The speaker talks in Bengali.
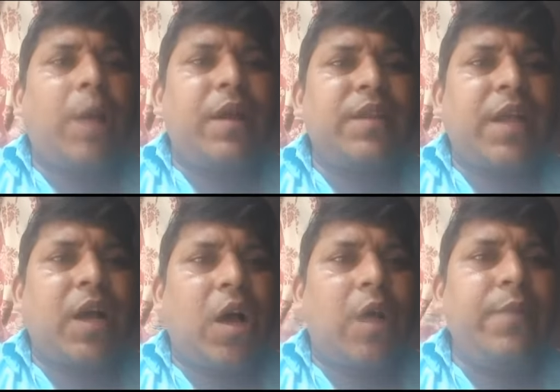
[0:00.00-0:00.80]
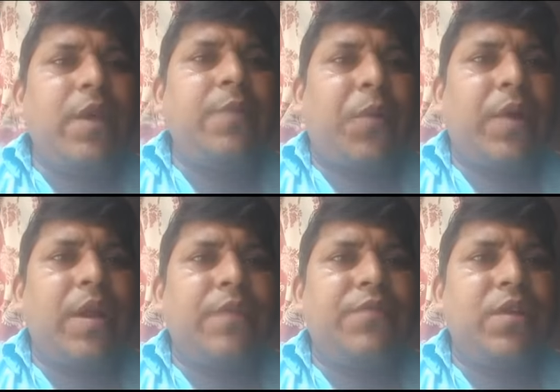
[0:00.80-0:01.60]
আবার দেখা হবে
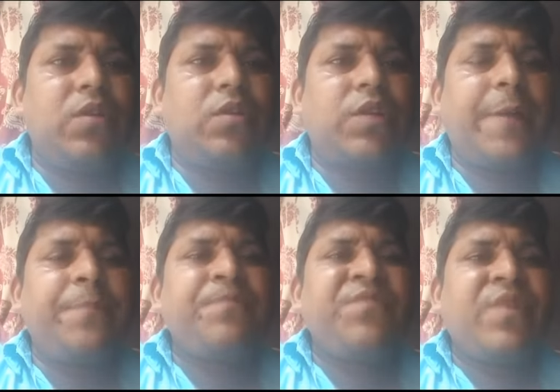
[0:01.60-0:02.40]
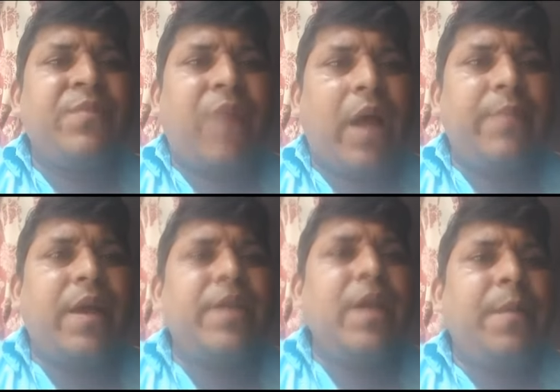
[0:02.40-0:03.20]
পরের ভিডিওতে বাই
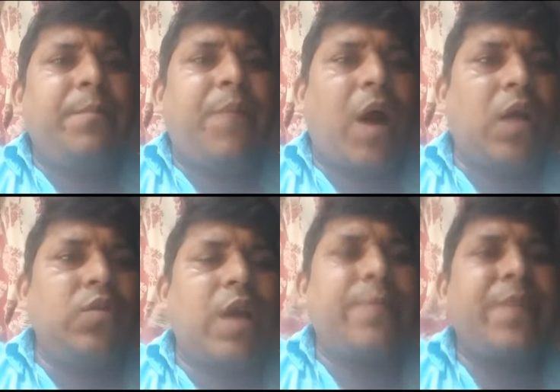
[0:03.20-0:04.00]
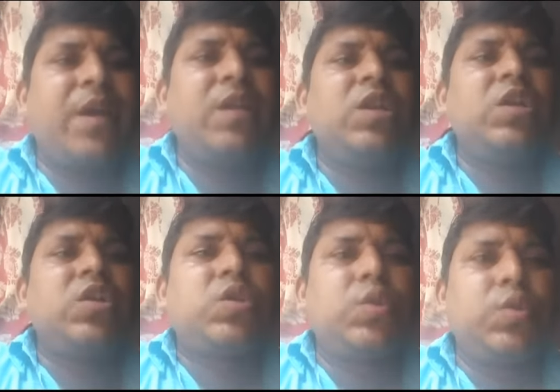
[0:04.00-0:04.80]
বাই ভালো থাকবেন
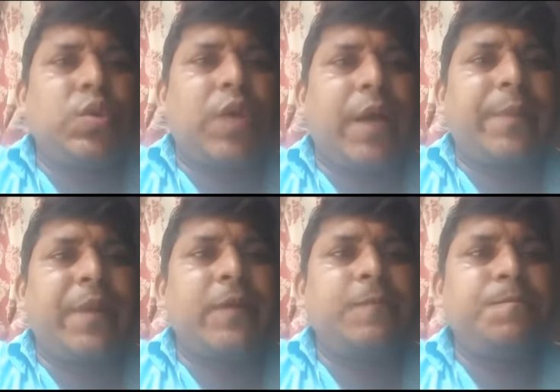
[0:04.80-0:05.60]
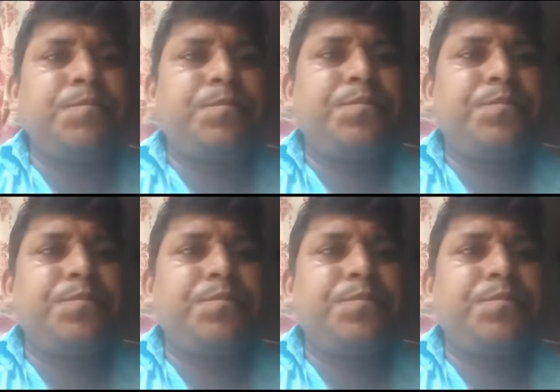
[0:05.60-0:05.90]
সুস্থ থাকবেন